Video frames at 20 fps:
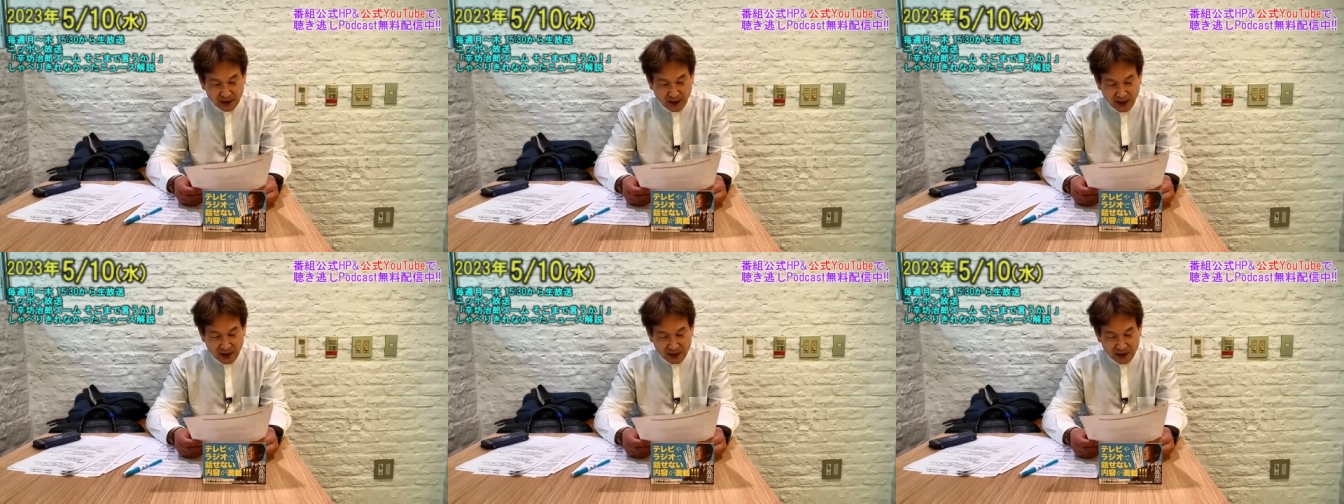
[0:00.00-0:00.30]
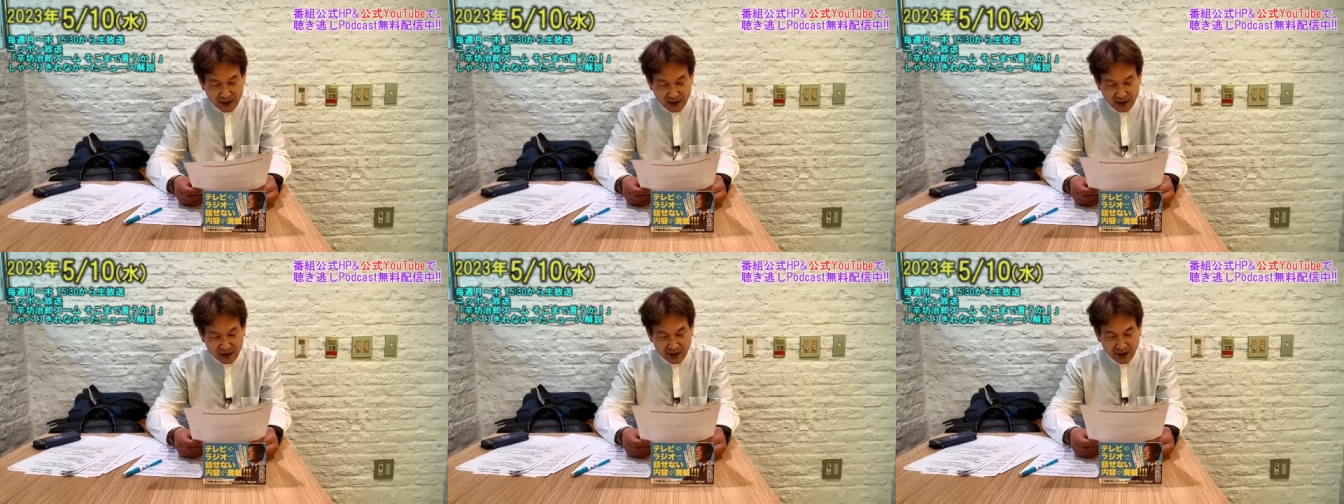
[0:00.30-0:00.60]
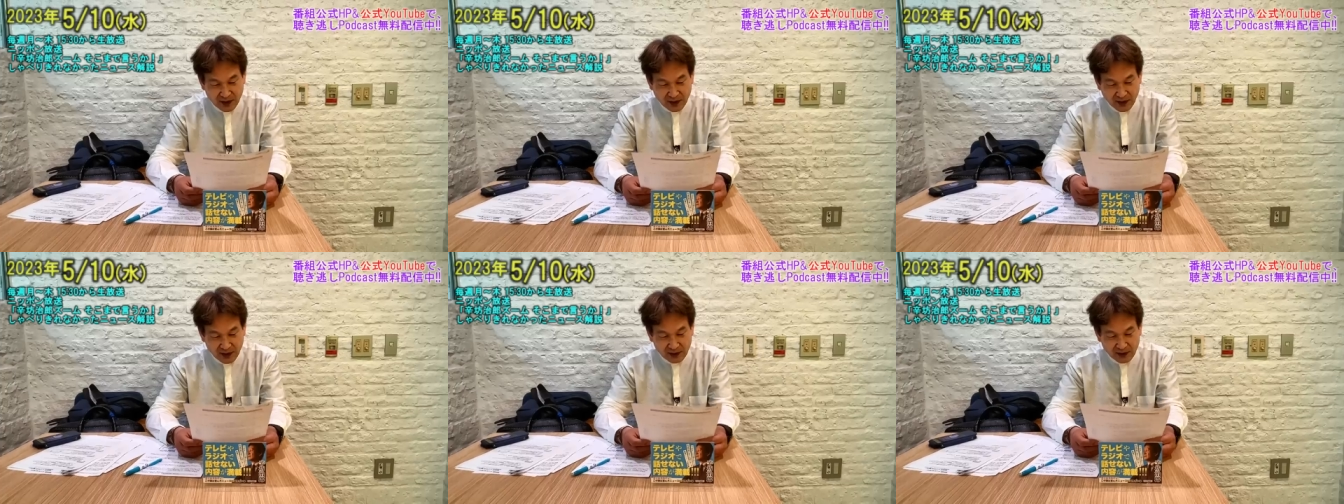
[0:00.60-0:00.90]
第二次
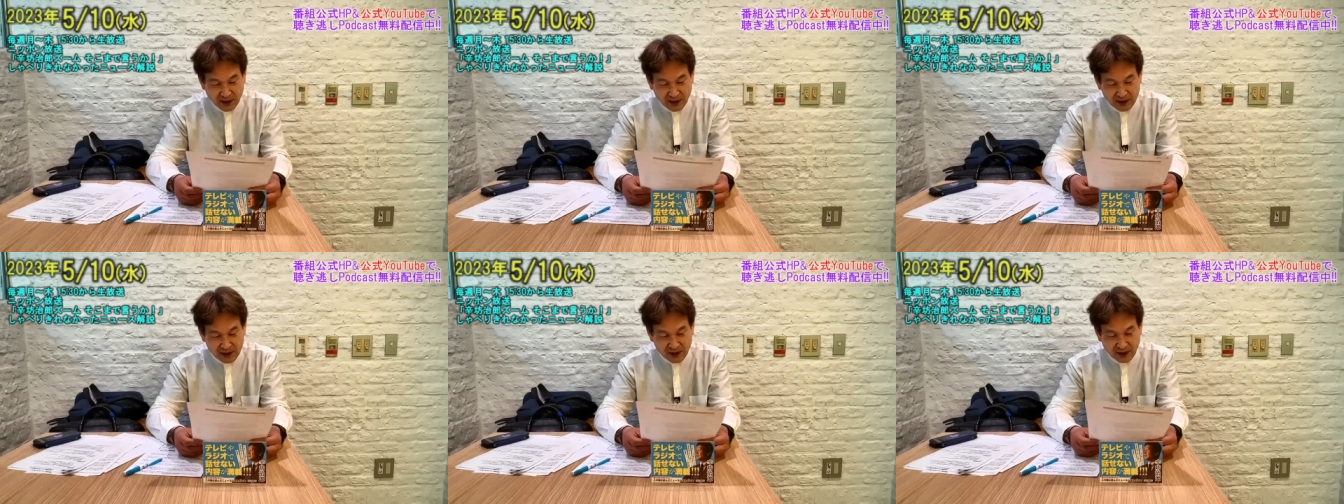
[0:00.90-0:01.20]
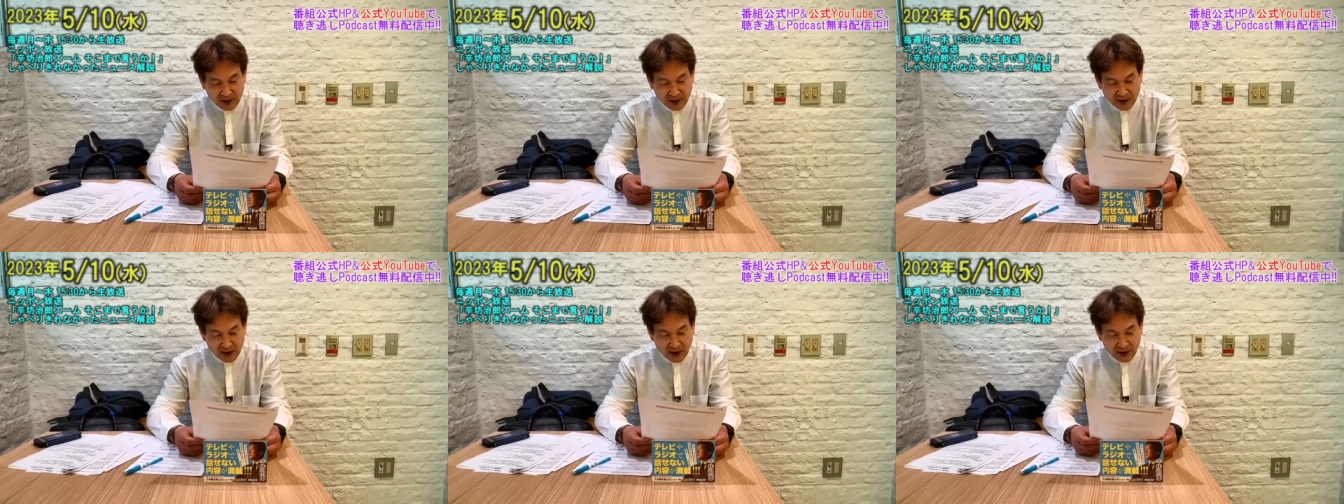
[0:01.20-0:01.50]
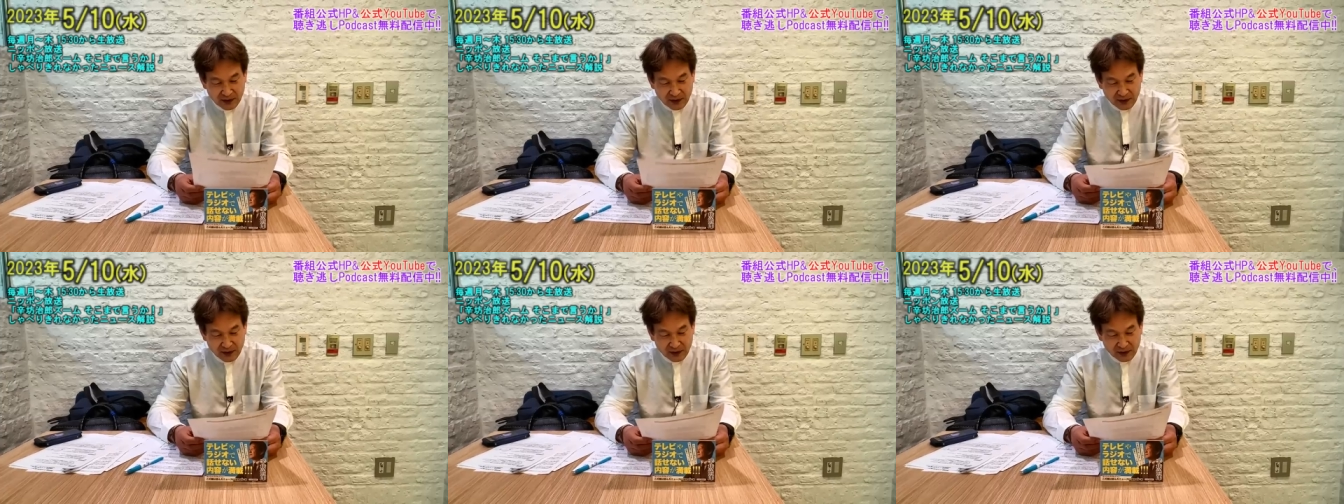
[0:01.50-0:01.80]
世界大戦で
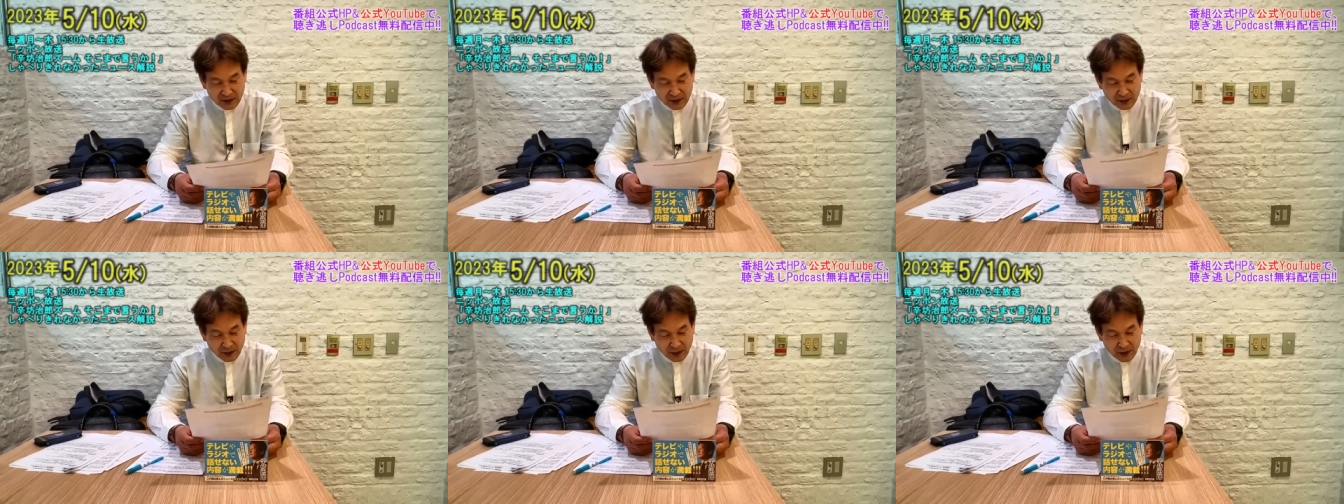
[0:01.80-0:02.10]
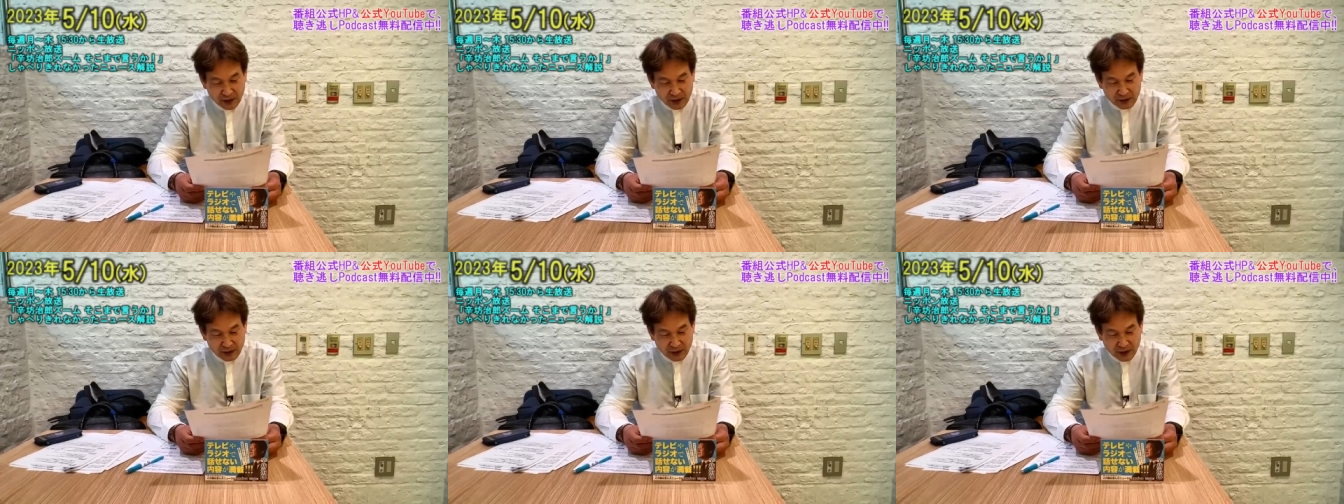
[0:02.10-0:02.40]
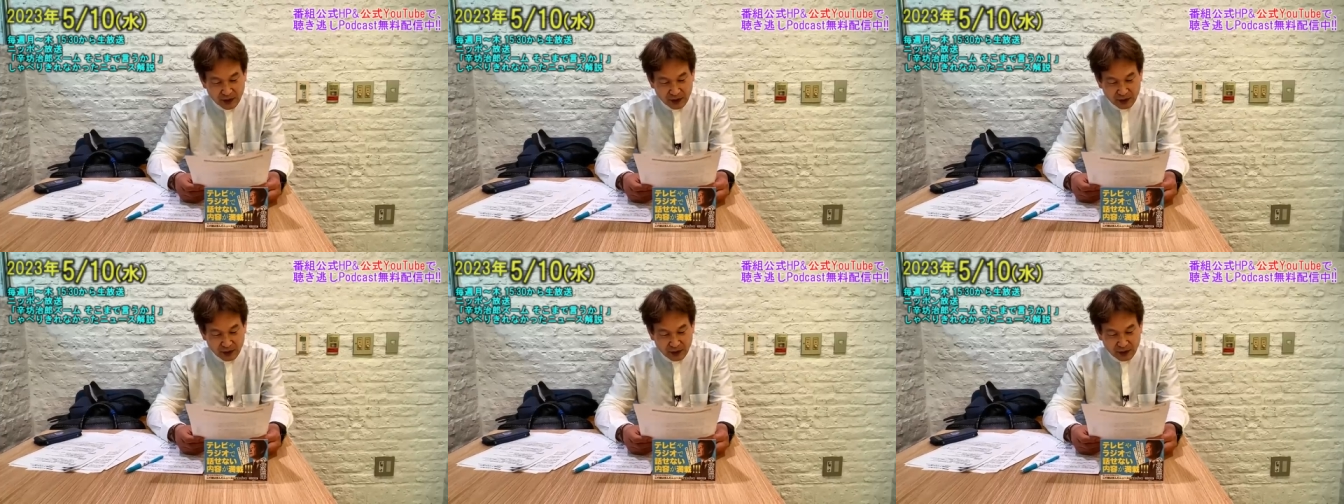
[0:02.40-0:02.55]
ナチスドイツ